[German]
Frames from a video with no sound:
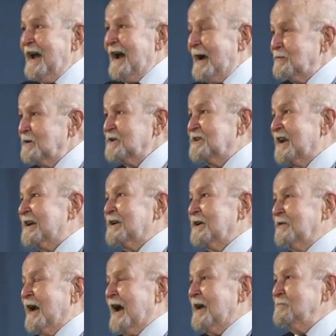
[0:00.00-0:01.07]
Aber ich
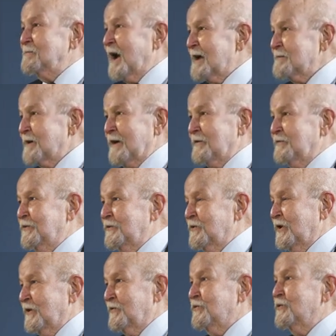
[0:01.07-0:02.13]
denke, wer einen Maybach
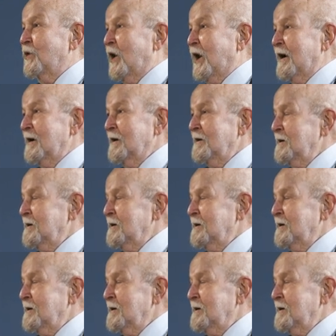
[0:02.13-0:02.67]
äh, fuhr,